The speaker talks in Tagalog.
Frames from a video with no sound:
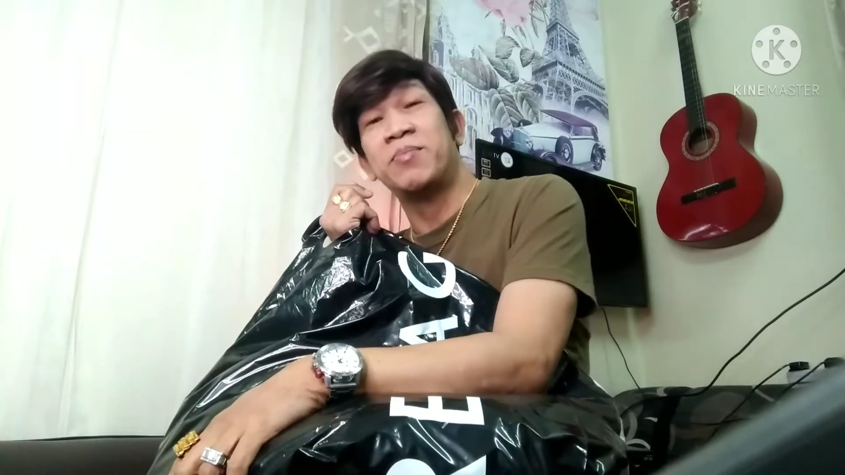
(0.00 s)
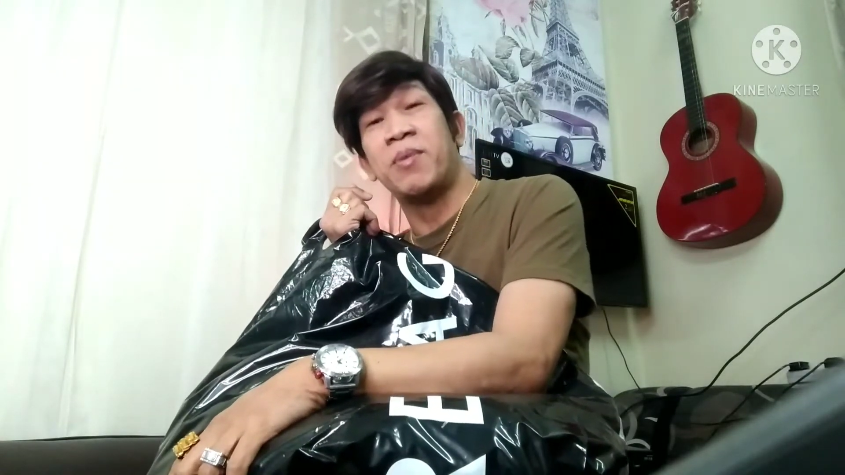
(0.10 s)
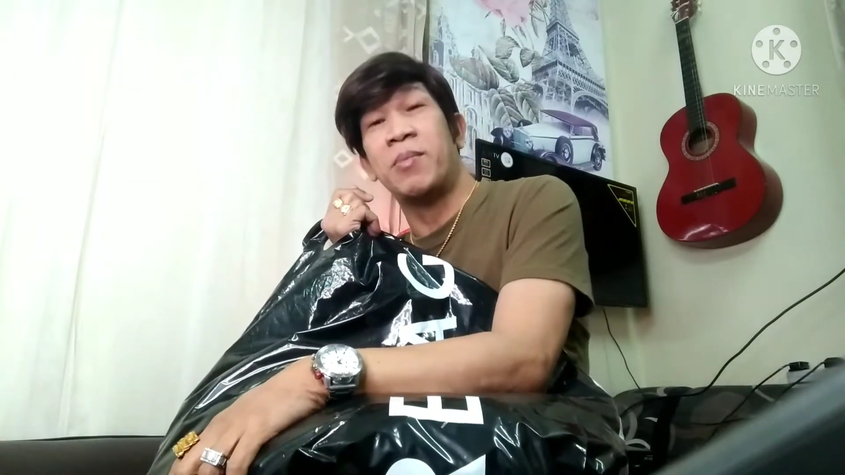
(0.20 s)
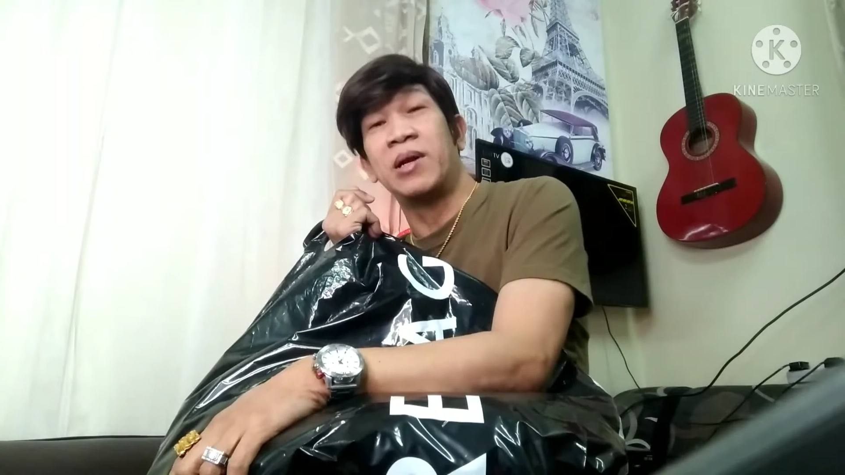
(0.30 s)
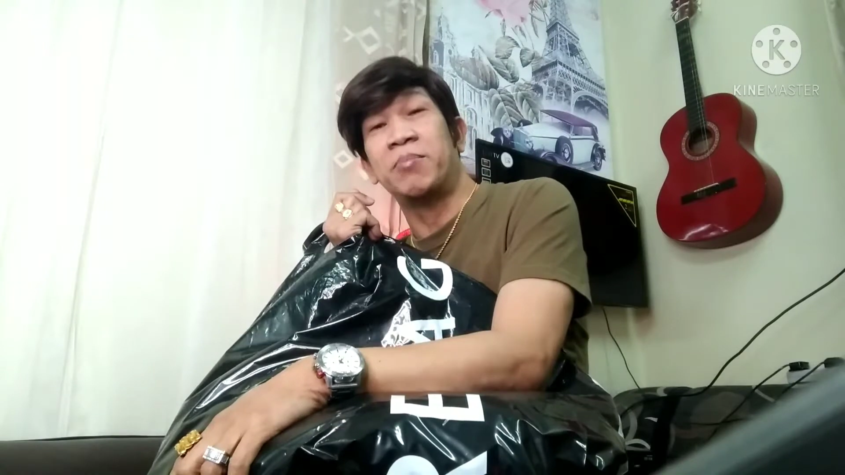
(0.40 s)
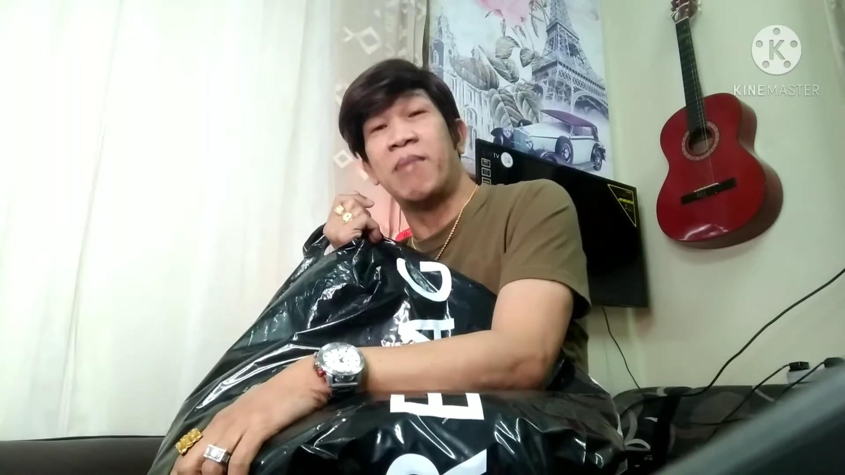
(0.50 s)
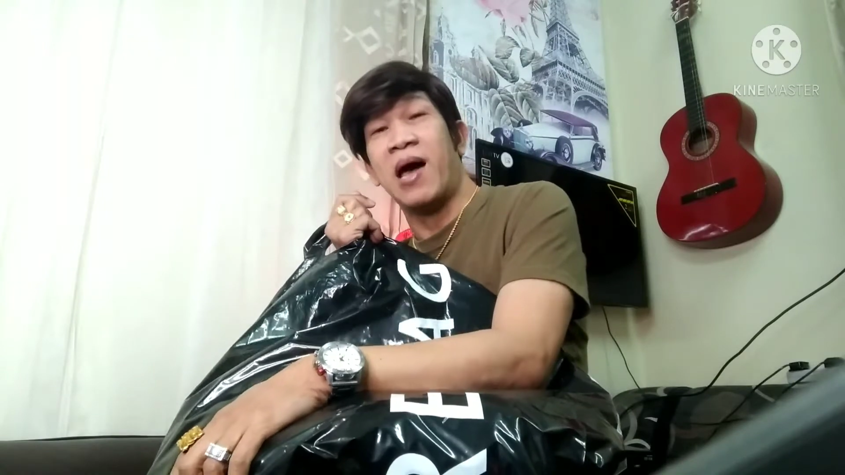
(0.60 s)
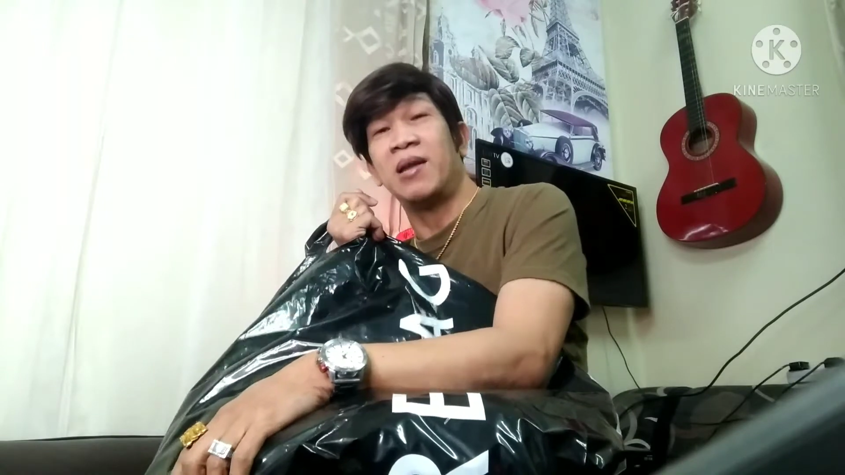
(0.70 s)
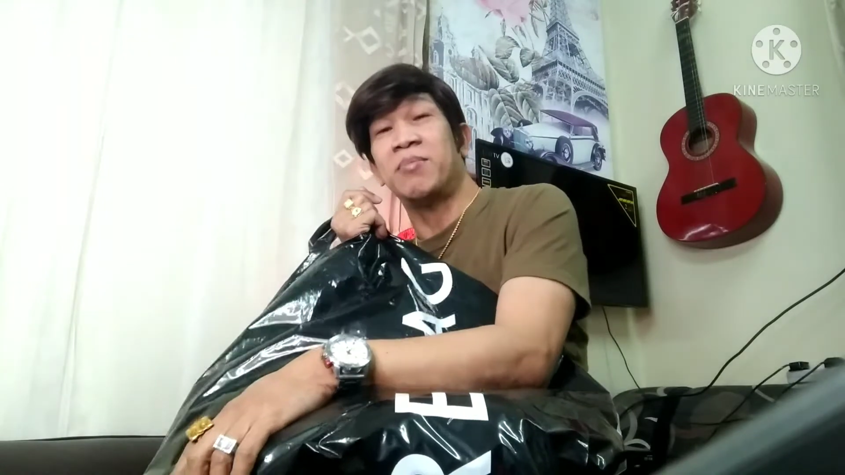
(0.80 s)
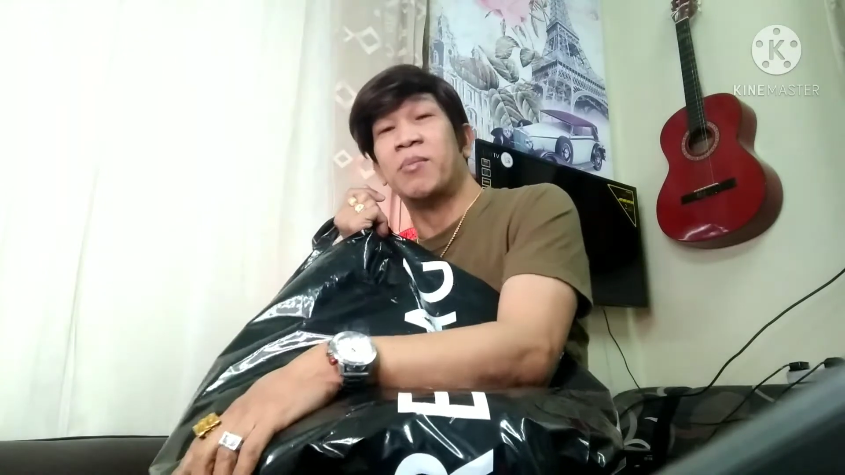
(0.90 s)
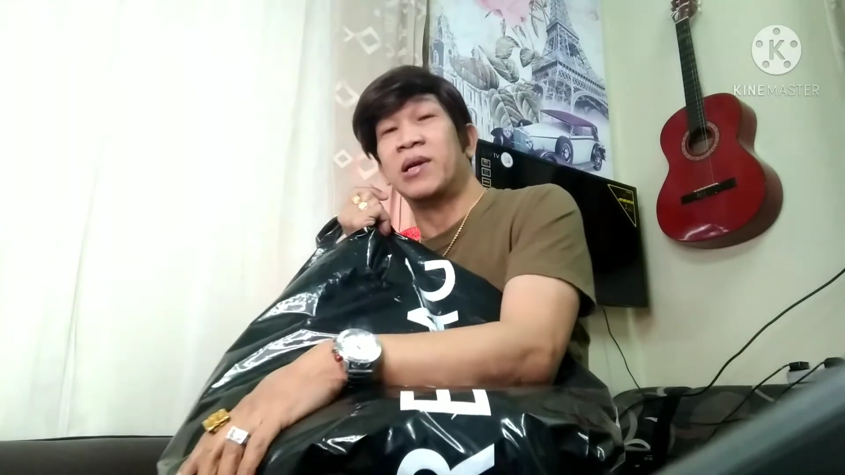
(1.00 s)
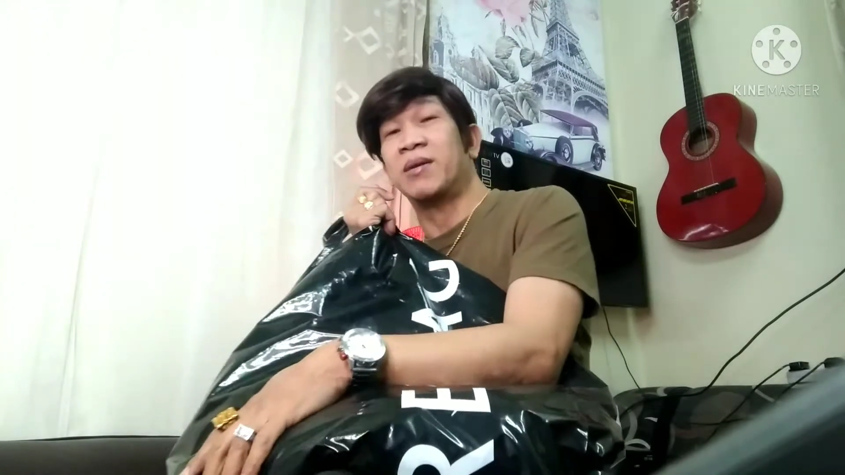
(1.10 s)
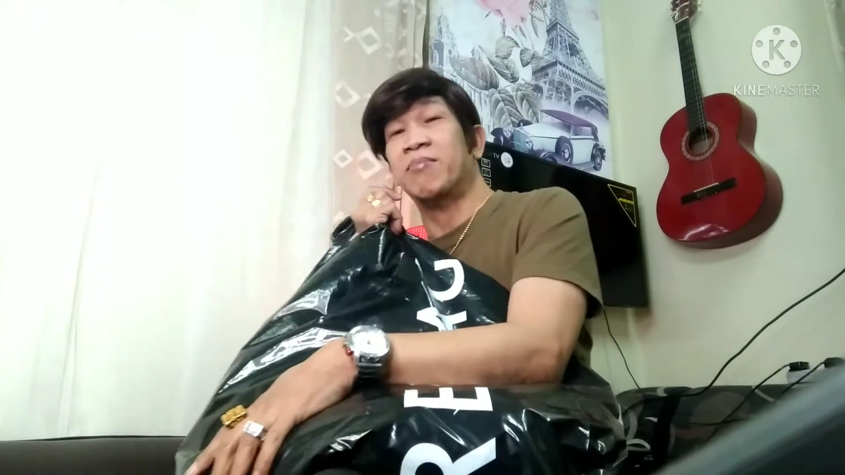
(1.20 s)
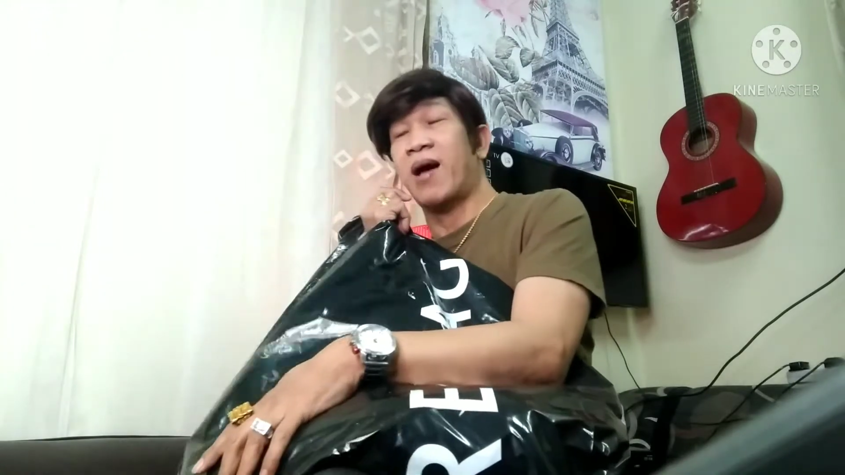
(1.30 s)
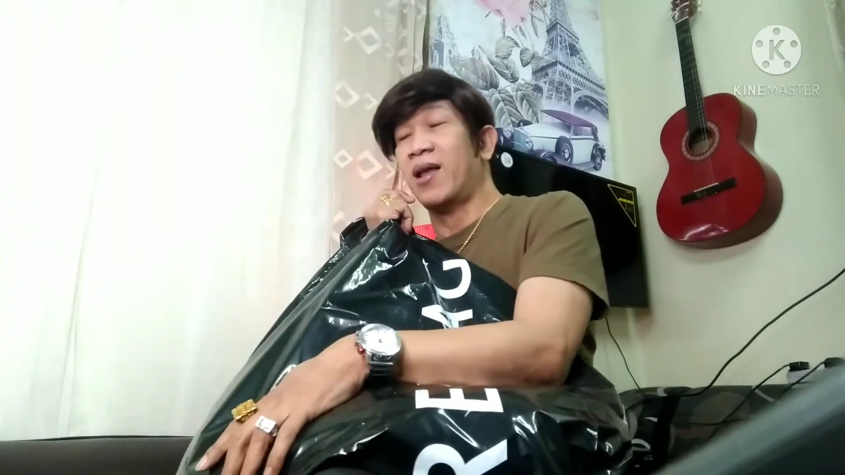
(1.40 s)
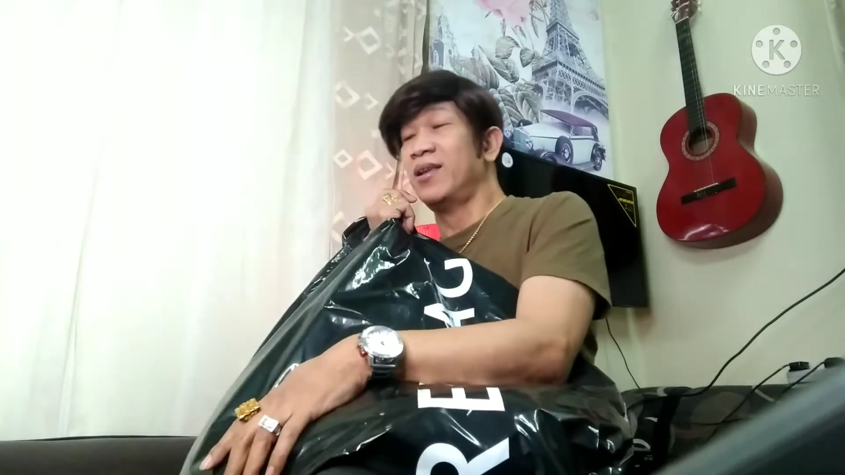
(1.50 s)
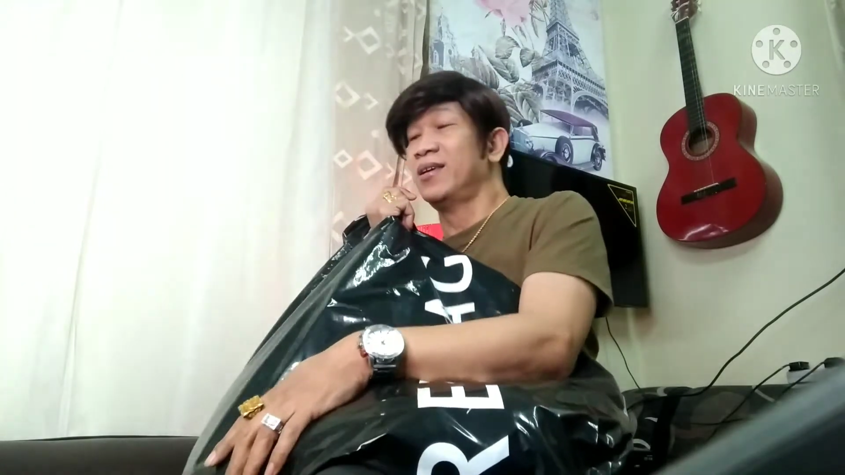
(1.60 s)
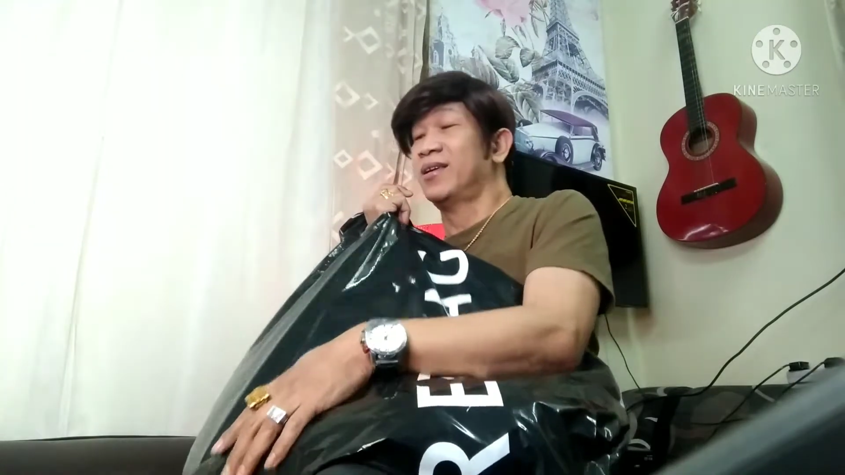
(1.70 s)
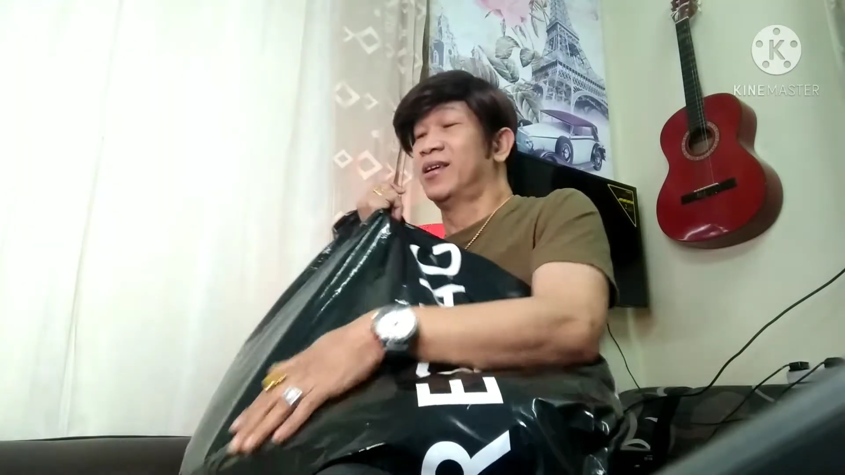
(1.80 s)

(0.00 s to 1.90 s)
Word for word: pabalik-balik, pabalik-balik.